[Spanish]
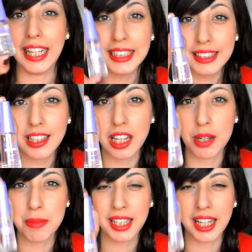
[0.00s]
este de
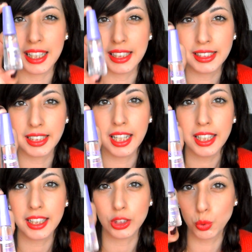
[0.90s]
la marca Risqué,
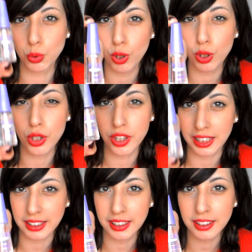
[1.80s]
que es un óleo
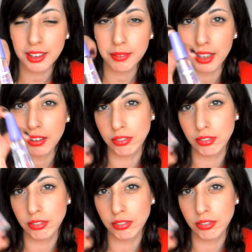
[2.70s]
hidratante, ¿vale?